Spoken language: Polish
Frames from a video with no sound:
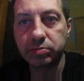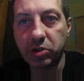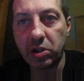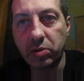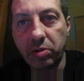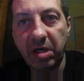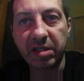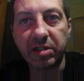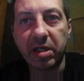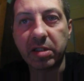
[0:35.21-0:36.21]
kilku
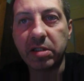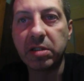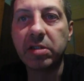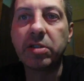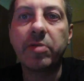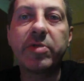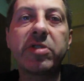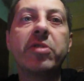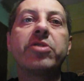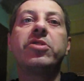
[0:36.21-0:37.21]
latach
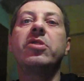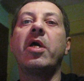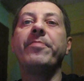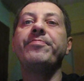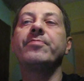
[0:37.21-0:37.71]
nieobecności tam